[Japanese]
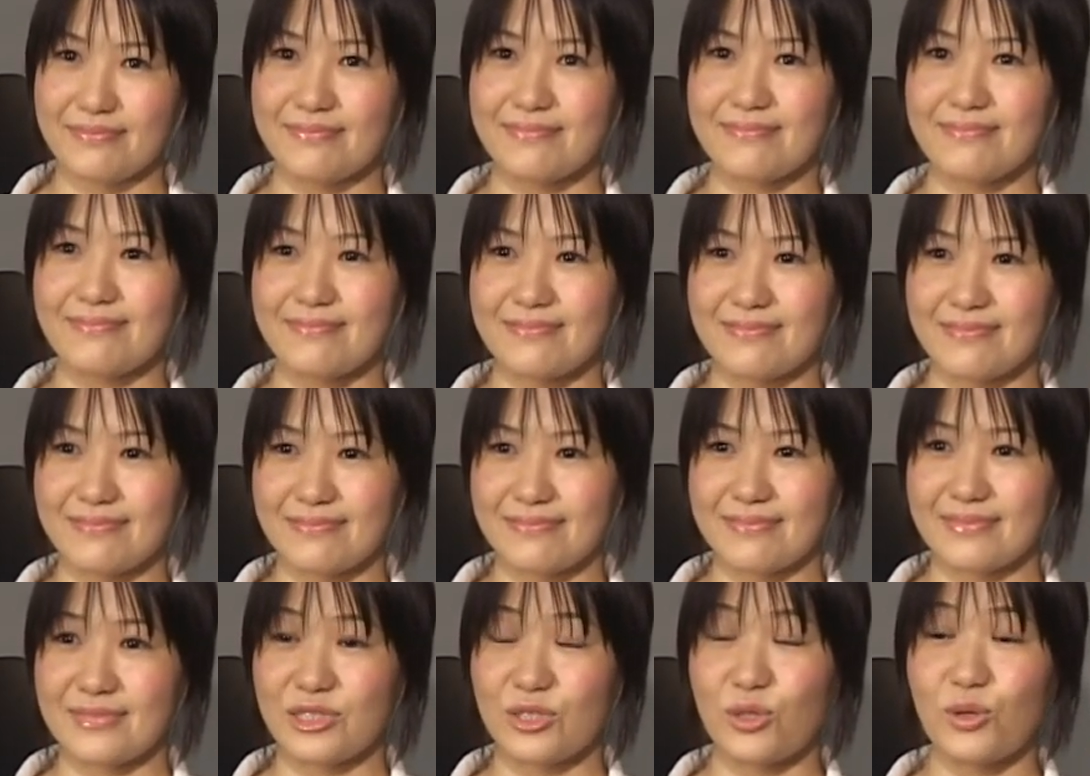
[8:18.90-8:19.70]

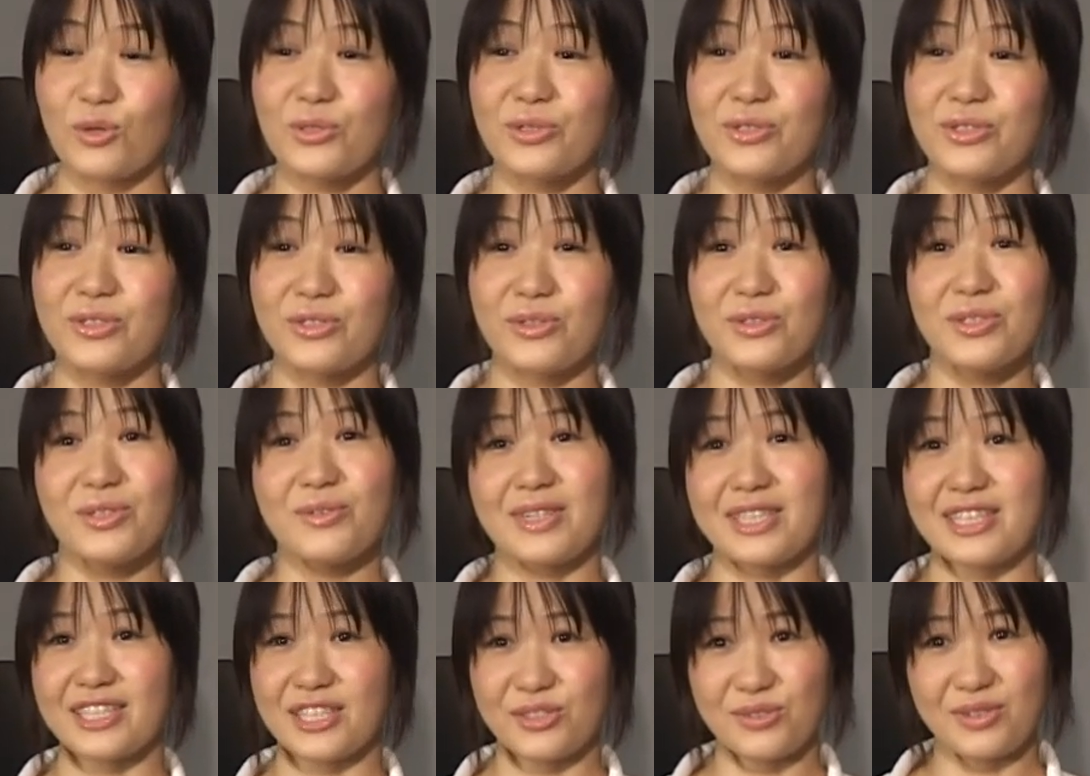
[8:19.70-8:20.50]
うんそういう人に
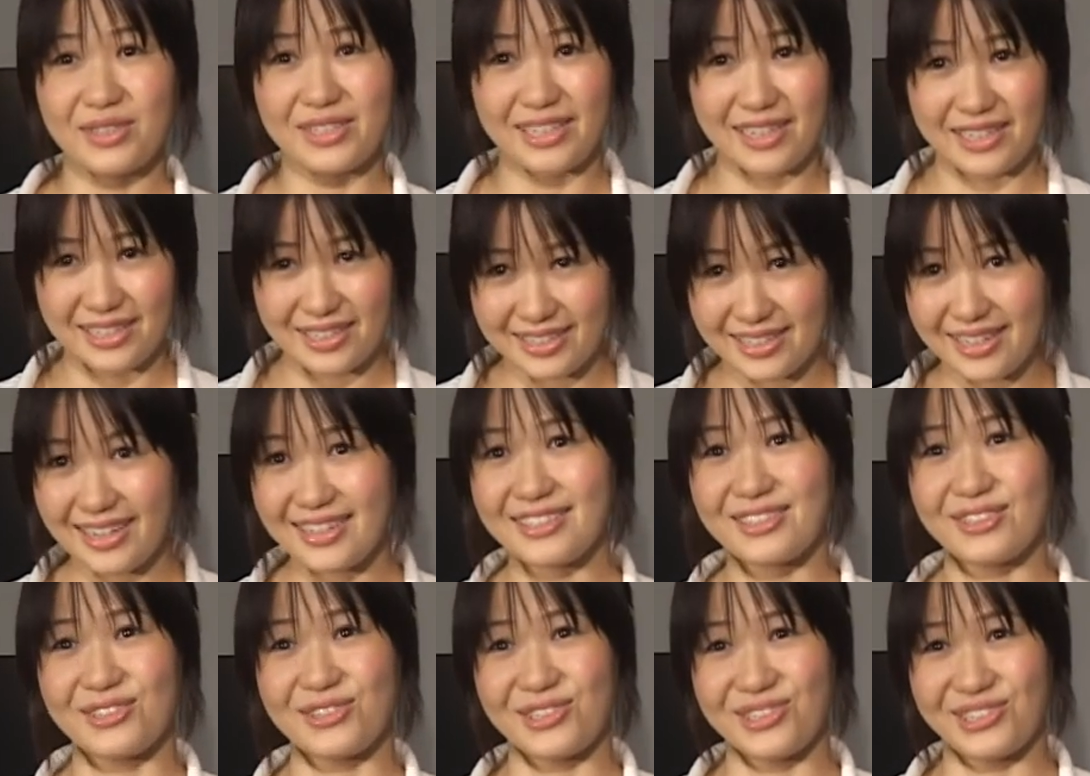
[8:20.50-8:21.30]
私はなりた
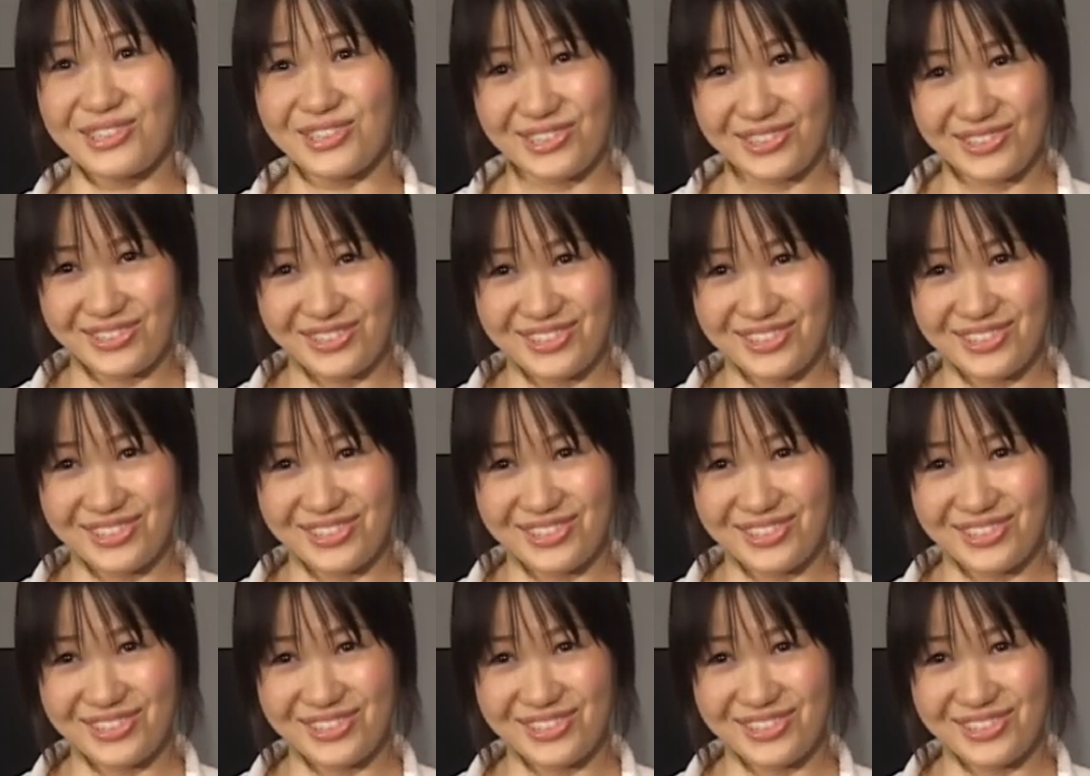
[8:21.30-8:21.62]
いという